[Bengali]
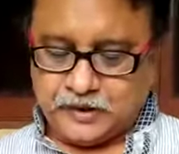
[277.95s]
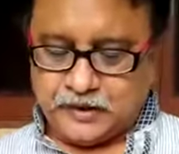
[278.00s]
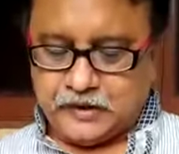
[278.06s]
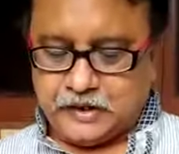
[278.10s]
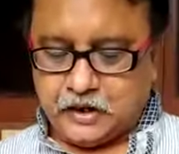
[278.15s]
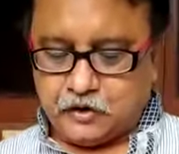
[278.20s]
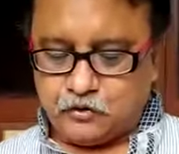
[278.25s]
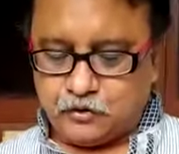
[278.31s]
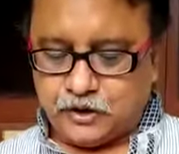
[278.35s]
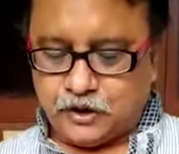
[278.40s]
এই
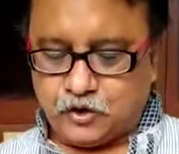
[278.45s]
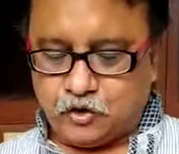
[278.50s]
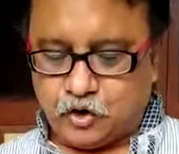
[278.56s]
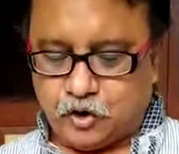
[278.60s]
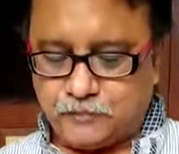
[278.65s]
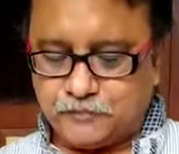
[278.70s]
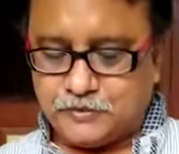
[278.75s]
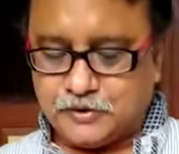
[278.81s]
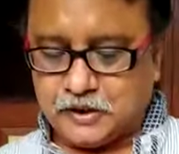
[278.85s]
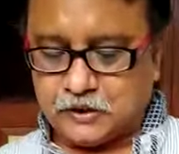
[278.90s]
কারণে
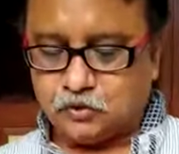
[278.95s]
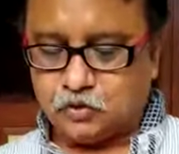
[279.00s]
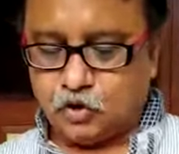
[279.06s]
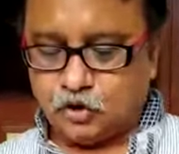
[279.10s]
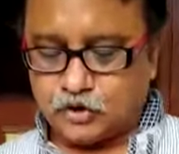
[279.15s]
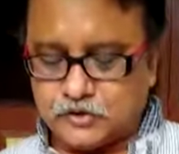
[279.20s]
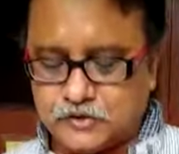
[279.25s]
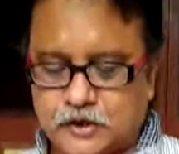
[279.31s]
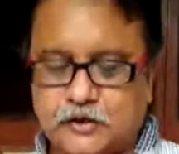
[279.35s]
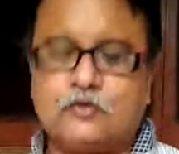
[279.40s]
কবজা
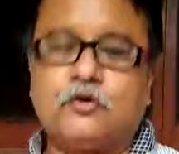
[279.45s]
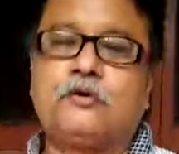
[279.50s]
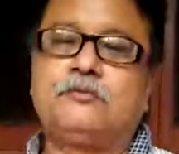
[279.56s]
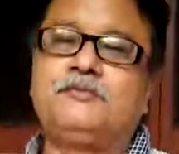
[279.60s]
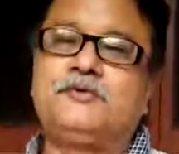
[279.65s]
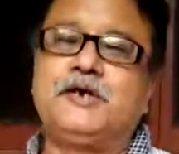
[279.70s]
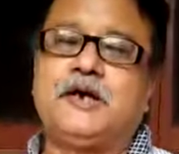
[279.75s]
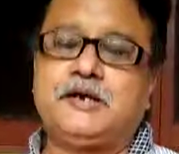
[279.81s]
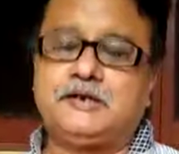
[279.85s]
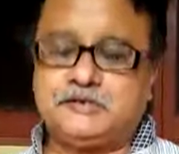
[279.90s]
দরজার
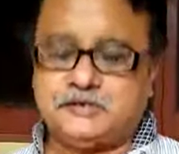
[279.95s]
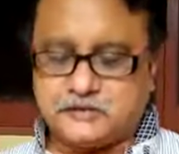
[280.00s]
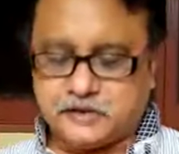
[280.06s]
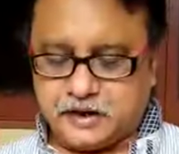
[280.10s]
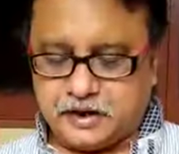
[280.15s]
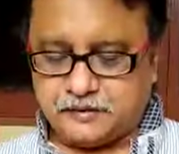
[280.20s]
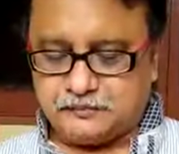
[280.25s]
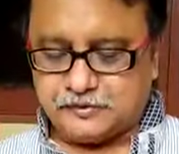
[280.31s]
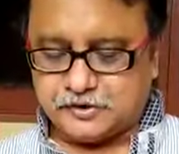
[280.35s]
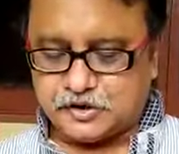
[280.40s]
কবজায়
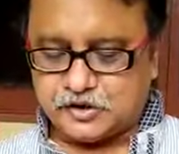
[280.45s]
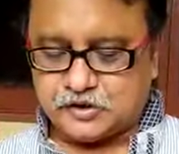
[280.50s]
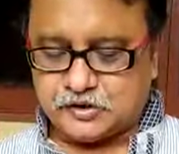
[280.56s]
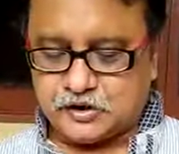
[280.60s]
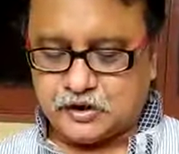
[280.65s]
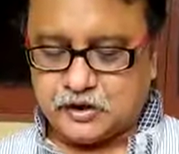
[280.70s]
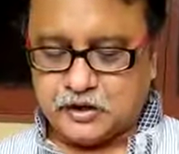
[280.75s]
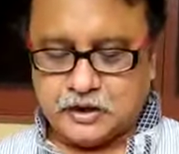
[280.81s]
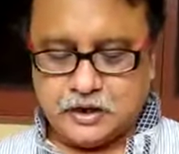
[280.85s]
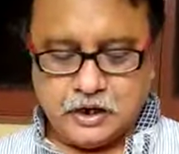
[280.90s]
সেলাই
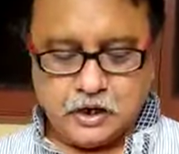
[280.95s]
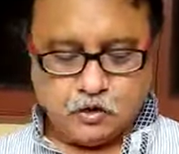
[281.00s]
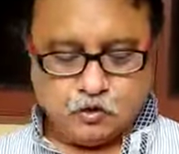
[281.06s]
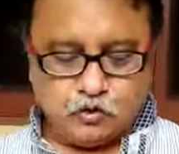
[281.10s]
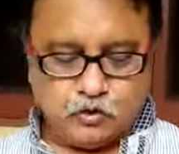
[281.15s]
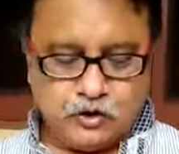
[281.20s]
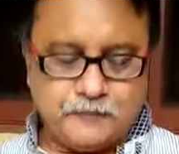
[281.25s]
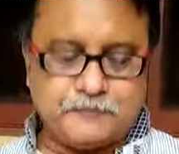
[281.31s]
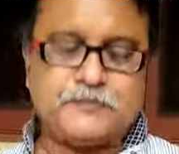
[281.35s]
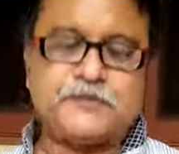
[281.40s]
মেশিনে
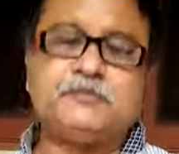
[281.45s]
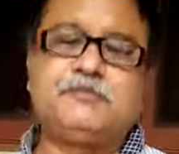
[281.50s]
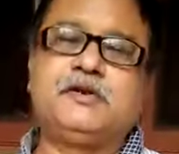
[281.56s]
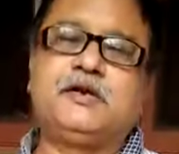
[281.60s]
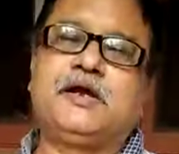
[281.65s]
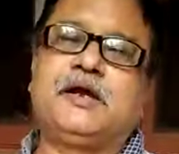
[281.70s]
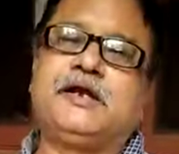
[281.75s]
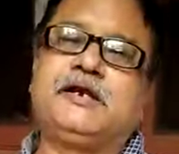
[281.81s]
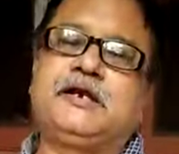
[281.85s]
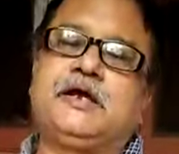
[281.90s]
কোলাপসিবল
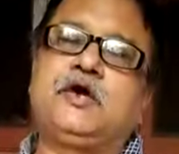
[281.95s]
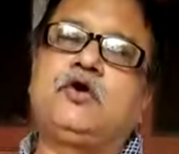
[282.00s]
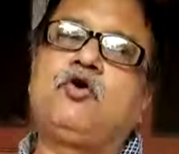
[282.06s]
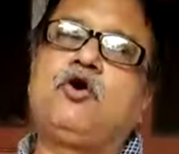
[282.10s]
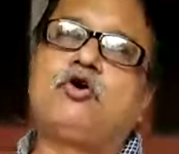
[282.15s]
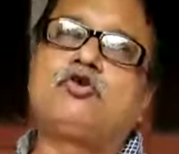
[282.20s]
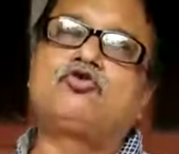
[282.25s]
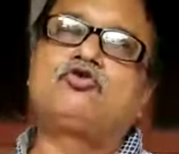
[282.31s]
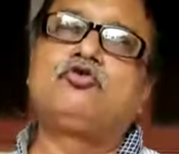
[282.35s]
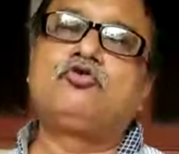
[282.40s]
গেটে
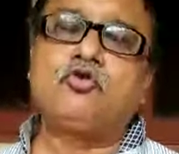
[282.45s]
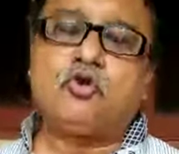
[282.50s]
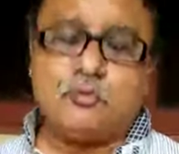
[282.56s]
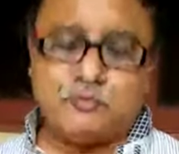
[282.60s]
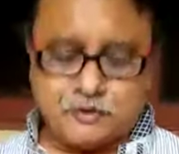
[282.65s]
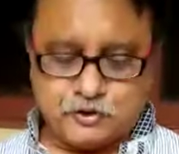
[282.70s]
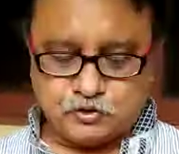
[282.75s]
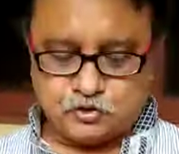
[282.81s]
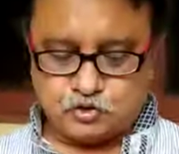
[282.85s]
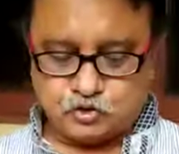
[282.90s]
ঘর্ষণ
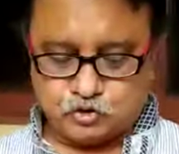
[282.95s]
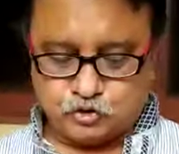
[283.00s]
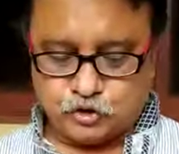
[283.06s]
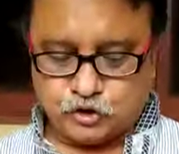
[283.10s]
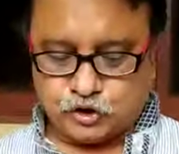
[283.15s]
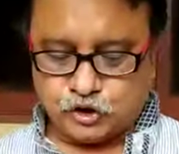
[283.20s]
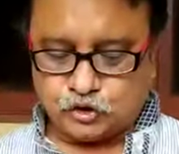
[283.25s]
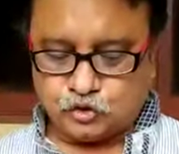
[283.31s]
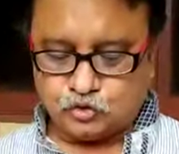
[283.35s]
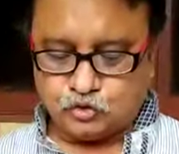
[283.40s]
কমানোর
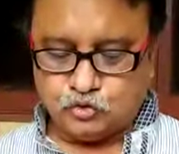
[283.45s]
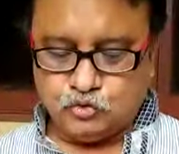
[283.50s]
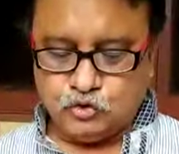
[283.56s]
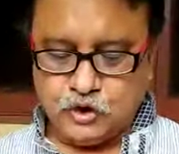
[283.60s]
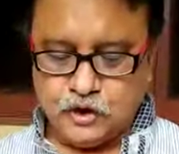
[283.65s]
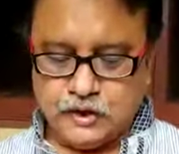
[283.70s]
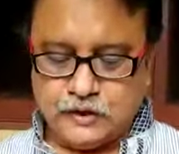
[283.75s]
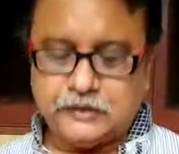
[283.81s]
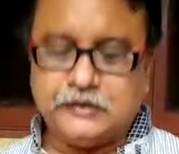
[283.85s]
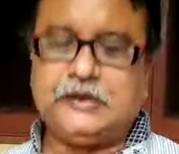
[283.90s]
জন্যই কিন্তু
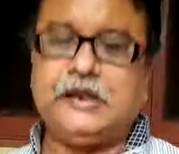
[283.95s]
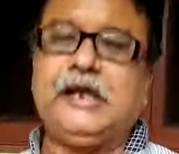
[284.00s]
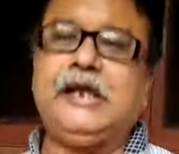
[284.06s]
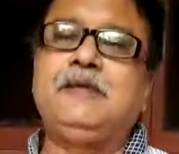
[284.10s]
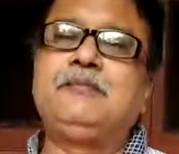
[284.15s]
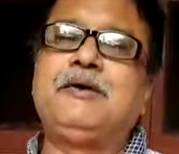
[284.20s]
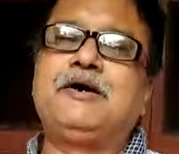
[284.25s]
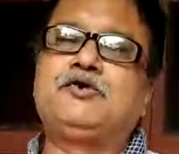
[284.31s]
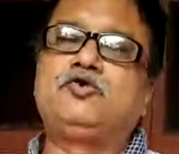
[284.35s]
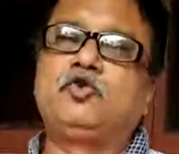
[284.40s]
তেল
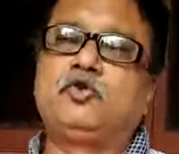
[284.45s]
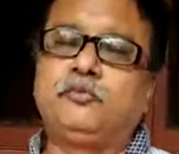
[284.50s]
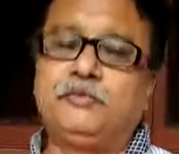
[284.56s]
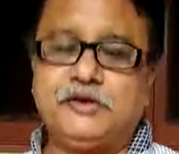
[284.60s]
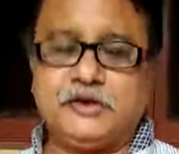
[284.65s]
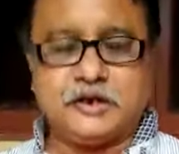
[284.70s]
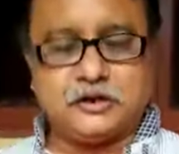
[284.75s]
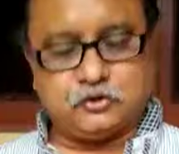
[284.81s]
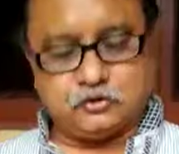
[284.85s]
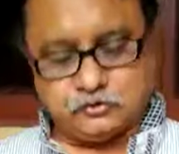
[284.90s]
বা চর্বি
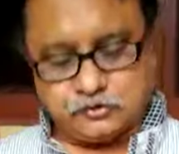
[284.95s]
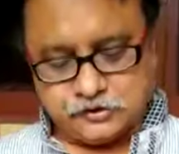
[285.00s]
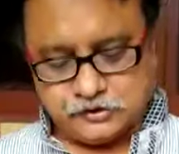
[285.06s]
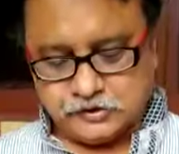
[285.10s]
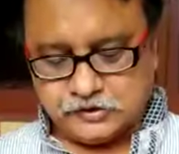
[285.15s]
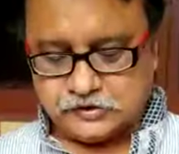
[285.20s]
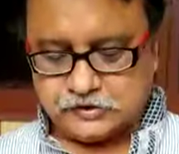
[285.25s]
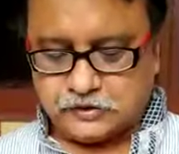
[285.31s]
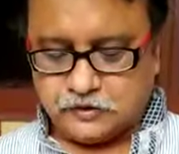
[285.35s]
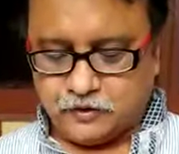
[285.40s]
জাতীয়
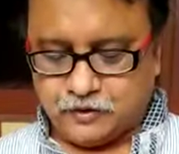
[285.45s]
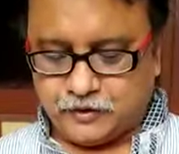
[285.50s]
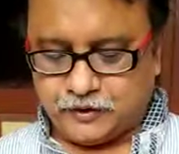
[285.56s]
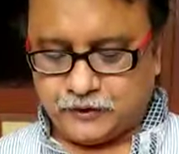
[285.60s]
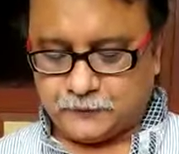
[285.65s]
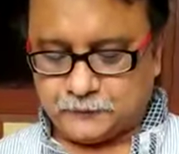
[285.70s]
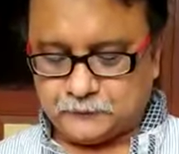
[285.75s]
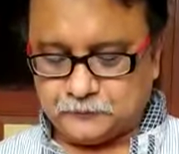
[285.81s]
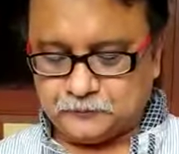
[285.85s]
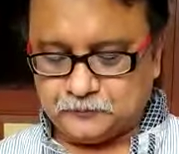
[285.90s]
জিনিস দেওয়া
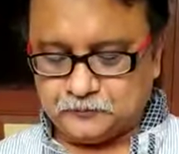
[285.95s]
হয়